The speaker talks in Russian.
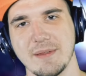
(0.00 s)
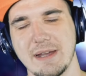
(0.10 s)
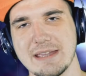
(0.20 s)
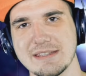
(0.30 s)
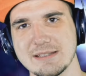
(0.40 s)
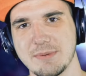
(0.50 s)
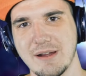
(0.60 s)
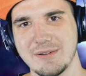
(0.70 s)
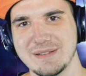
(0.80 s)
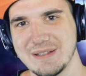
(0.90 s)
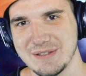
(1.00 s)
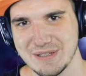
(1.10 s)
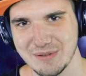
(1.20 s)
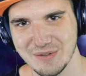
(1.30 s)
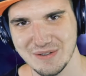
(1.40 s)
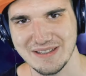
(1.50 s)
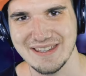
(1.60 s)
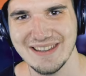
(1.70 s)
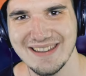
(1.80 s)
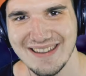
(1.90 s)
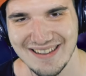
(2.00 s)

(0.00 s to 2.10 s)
А я Это исправлю в следующем ролике.